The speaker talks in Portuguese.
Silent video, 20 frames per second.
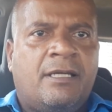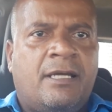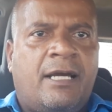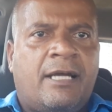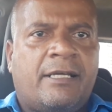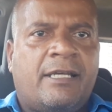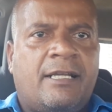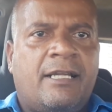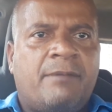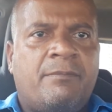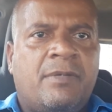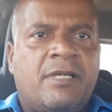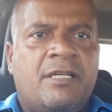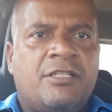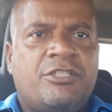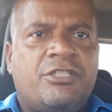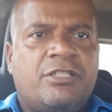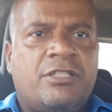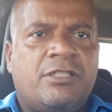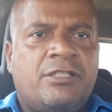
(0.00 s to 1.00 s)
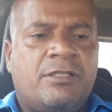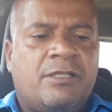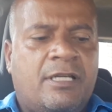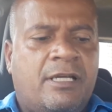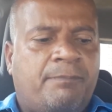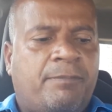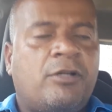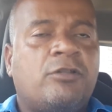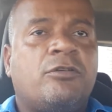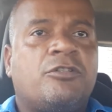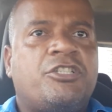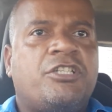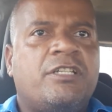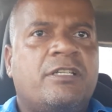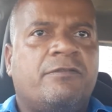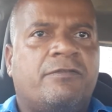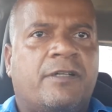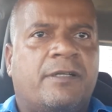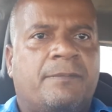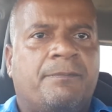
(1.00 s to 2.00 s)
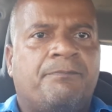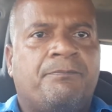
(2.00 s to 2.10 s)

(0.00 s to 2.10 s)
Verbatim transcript: Aquela mente é produtiva.